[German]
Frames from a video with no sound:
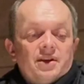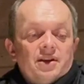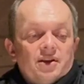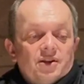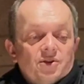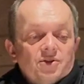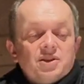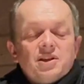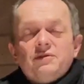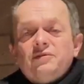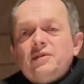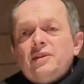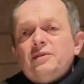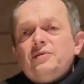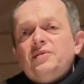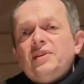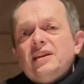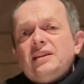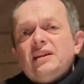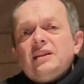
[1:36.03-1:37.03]
Josef
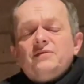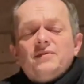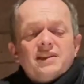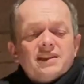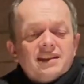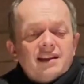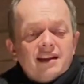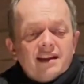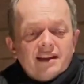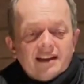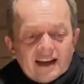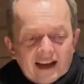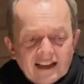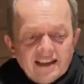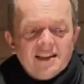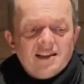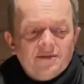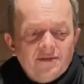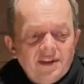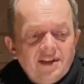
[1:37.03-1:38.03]
erfährt etwas
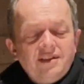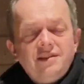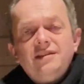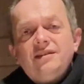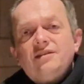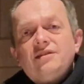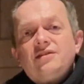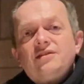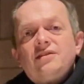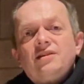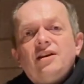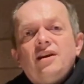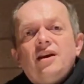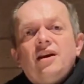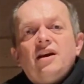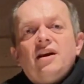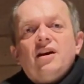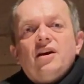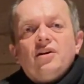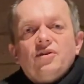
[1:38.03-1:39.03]
ganz Wichtiges.
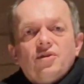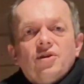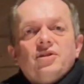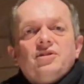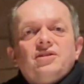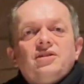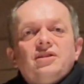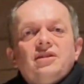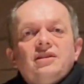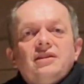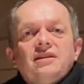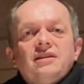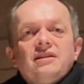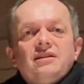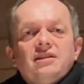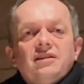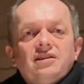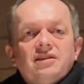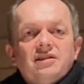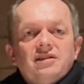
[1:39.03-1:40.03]
Gott,
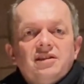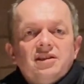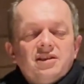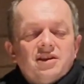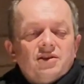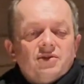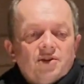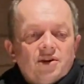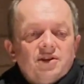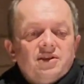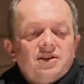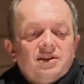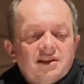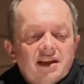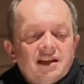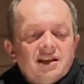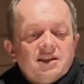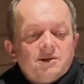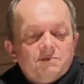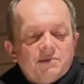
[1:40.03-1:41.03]
dieser Gott,
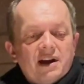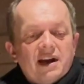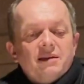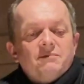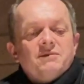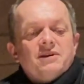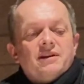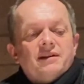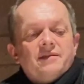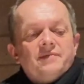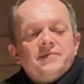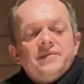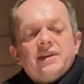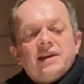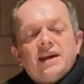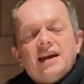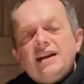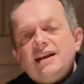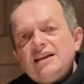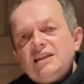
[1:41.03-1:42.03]
der ist bei mir.
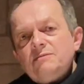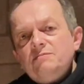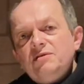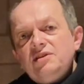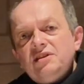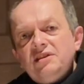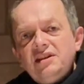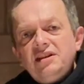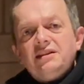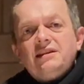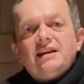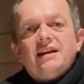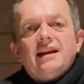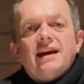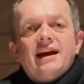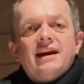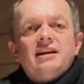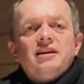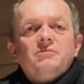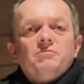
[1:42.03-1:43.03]
Er lässt mich nicht
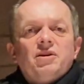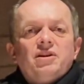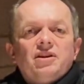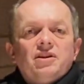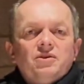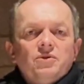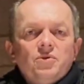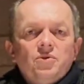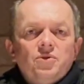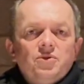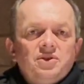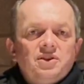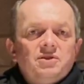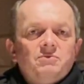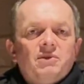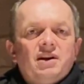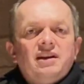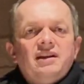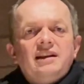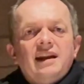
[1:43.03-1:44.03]
allein in meiner Not, in
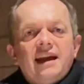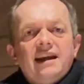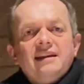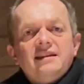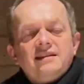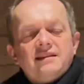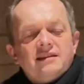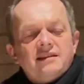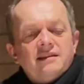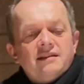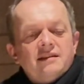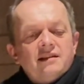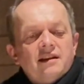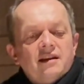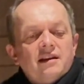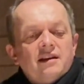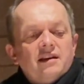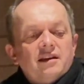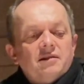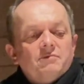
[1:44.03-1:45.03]
meinen
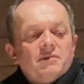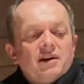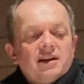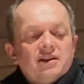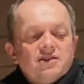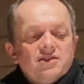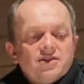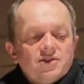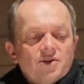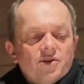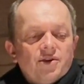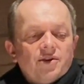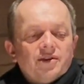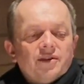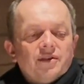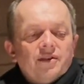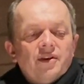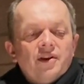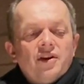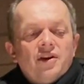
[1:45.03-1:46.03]
Ängsten, in meinen
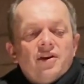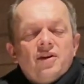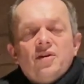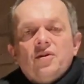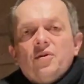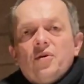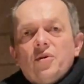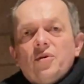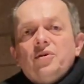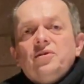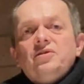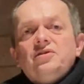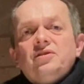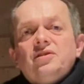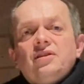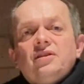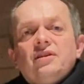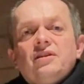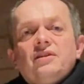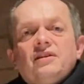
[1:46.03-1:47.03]
Sorgen.
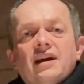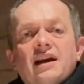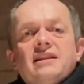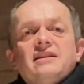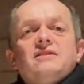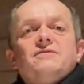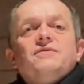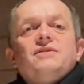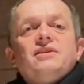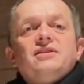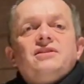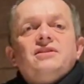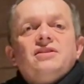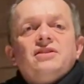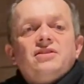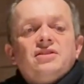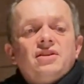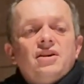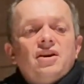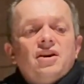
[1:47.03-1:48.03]
Und ganz
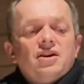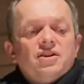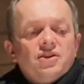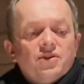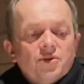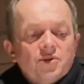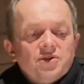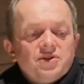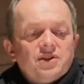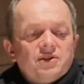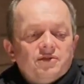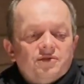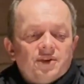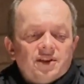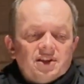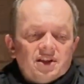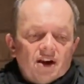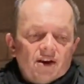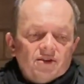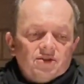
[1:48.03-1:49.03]
wichtig, Josef
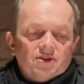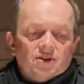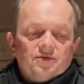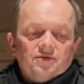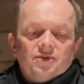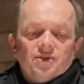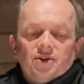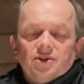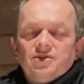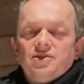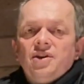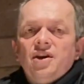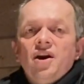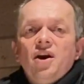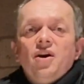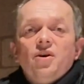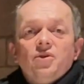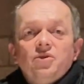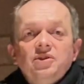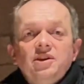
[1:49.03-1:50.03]
vertraut auf Gott
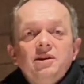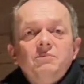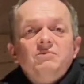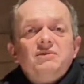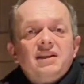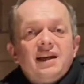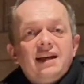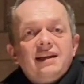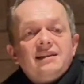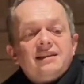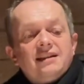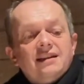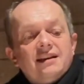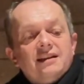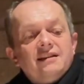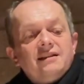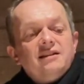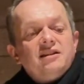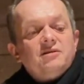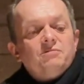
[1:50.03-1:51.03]
und nimmt
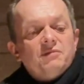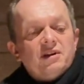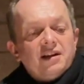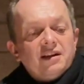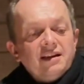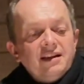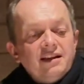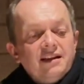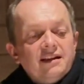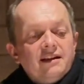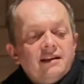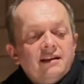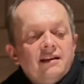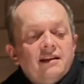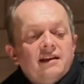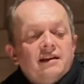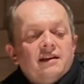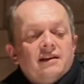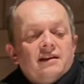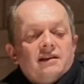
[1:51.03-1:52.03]
tatsächlich
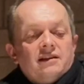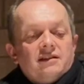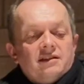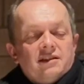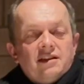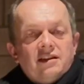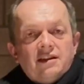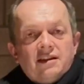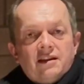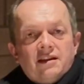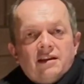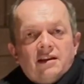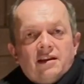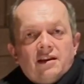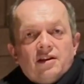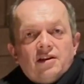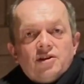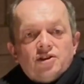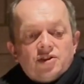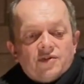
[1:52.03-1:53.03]
Maria, die
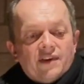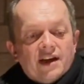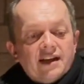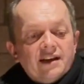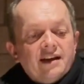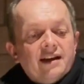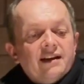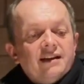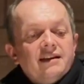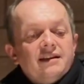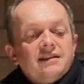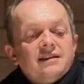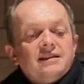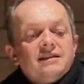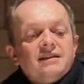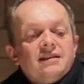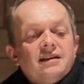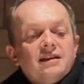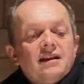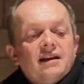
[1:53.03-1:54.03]
schwanger
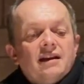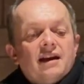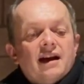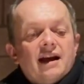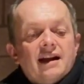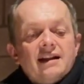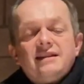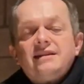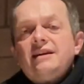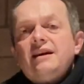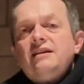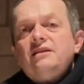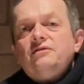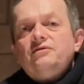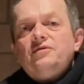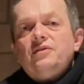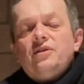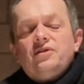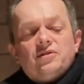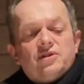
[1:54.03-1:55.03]
ist, als seine
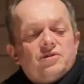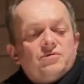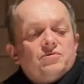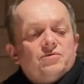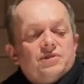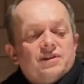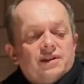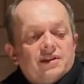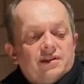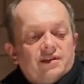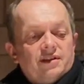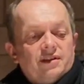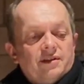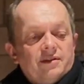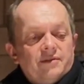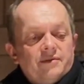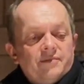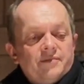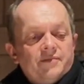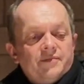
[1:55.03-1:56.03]
Frau zu sich.
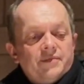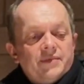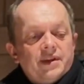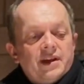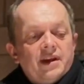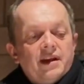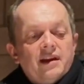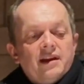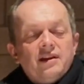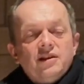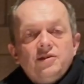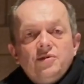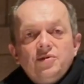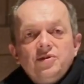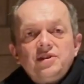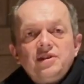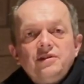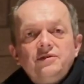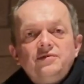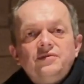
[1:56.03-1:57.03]

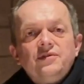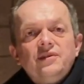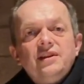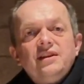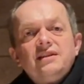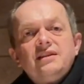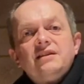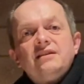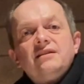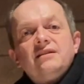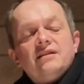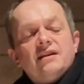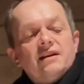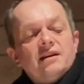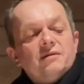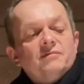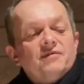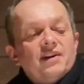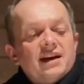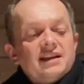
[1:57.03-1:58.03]
Josef ist
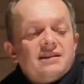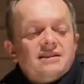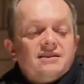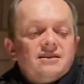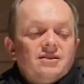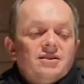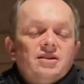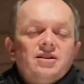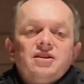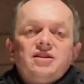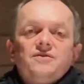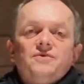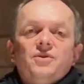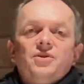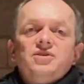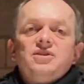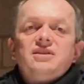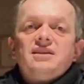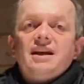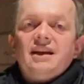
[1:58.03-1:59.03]
im wahrsten Sinne des
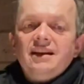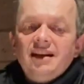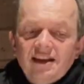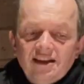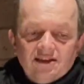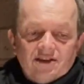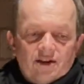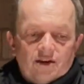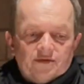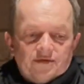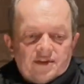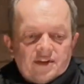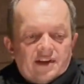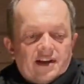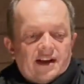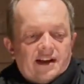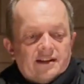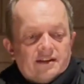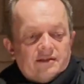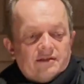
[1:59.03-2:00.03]
Wortes ein Licht
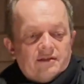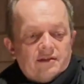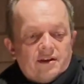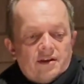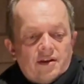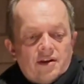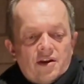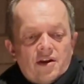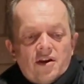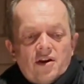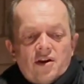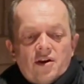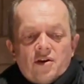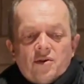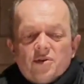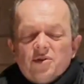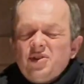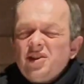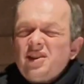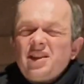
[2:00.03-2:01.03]
aufgegangen
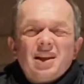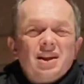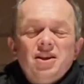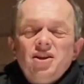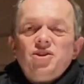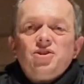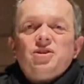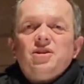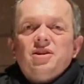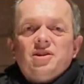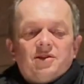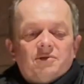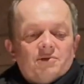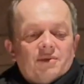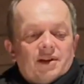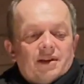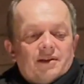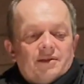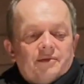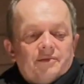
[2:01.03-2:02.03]
und es erlischt nicht
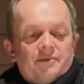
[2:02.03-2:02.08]
mehr.